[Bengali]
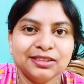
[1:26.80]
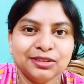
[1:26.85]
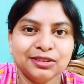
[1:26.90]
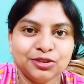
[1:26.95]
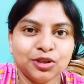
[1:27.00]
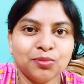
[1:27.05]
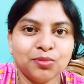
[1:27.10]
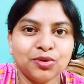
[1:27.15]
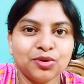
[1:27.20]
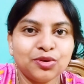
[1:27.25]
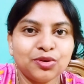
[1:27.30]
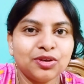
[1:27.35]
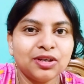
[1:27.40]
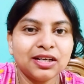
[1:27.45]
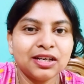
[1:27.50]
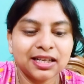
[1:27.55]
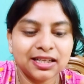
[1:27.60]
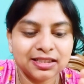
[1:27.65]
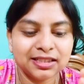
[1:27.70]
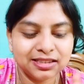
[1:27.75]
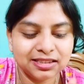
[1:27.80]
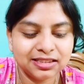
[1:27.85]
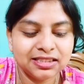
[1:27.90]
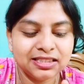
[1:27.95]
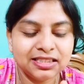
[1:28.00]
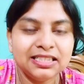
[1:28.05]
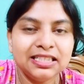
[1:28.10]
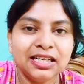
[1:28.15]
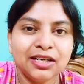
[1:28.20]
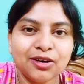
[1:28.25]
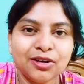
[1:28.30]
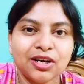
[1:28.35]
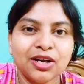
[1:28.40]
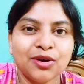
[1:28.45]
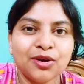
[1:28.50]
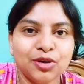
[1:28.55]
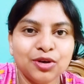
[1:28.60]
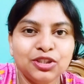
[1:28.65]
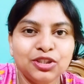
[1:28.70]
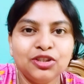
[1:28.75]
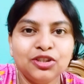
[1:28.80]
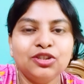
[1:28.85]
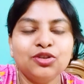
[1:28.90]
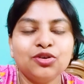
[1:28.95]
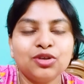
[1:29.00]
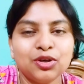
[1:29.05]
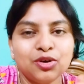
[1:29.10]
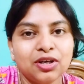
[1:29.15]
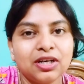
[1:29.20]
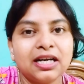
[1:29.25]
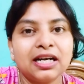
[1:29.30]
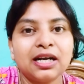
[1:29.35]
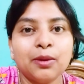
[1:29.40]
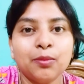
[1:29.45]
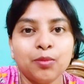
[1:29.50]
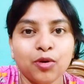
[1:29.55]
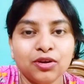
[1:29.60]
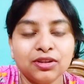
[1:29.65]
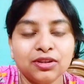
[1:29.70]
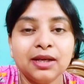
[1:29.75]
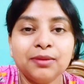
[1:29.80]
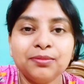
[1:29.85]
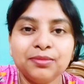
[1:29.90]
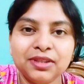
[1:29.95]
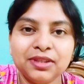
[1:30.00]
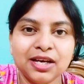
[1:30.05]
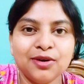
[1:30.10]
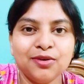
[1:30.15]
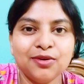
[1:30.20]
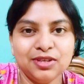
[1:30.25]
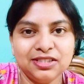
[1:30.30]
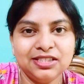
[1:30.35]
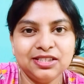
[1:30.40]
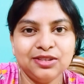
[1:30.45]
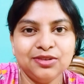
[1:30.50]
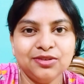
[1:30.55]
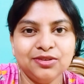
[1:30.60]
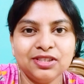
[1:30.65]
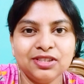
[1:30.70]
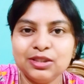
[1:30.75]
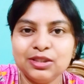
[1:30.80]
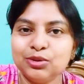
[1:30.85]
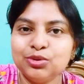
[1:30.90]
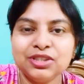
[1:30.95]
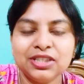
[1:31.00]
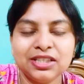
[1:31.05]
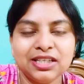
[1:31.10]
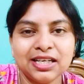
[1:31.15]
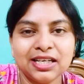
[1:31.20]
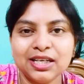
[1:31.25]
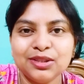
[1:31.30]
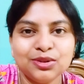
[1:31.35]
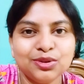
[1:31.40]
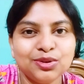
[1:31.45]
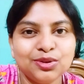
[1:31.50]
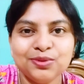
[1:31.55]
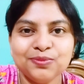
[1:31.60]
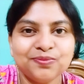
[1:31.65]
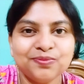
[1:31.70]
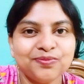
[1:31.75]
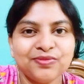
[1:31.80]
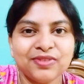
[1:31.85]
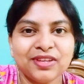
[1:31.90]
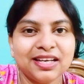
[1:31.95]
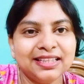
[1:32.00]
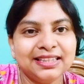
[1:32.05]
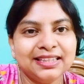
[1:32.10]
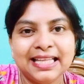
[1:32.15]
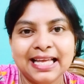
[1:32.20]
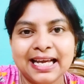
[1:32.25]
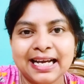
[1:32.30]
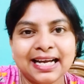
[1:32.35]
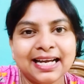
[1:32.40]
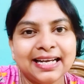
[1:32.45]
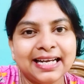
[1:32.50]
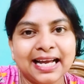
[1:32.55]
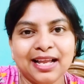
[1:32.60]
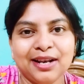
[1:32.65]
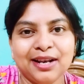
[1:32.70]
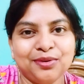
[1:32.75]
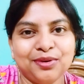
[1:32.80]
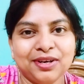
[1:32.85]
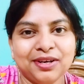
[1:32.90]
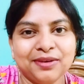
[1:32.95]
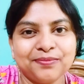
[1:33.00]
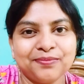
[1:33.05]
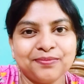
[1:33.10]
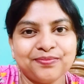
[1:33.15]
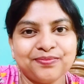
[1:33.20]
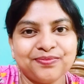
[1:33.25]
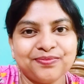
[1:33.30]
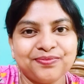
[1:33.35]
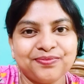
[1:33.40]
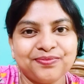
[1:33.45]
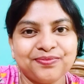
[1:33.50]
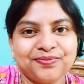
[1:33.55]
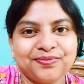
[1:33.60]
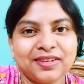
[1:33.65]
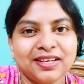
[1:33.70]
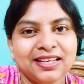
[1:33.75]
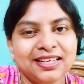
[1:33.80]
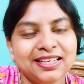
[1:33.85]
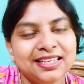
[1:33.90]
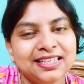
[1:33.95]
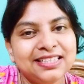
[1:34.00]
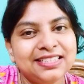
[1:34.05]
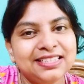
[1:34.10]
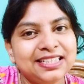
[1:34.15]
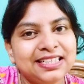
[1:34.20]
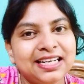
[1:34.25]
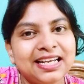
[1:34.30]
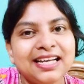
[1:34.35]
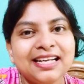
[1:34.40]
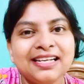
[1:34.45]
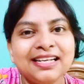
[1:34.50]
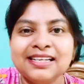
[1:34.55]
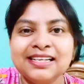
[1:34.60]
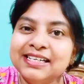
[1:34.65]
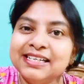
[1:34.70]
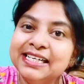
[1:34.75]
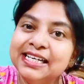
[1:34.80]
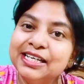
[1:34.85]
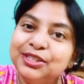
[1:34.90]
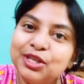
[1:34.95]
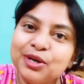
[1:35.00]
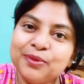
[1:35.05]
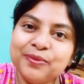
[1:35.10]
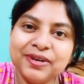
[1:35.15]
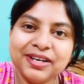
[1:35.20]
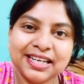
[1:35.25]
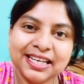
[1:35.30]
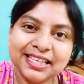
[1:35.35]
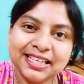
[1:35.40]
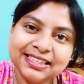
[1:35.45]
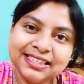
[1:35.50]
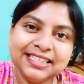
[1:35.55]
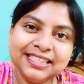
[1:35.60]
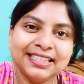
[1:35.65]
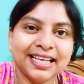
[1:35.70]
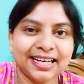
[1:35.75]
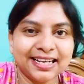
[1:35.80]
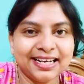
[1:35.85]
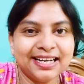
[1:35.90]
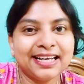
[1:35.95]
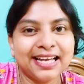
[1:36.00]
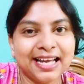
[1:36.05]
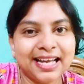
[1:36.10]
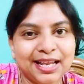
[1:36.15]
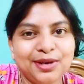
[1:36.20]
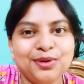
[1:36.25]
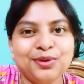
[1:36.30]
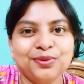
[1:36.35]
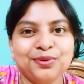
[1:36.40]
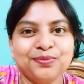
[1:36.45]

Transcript: সম্পর্কটাকে ইয়ে করা হয়েছিল যে ওকে একটা বদনাম দেওয়া হয়েছিল কিন্তু সেটা কিন্তু দেখা গেল না সেটা রিতমের ক্ষেত্রেই দেখা গেল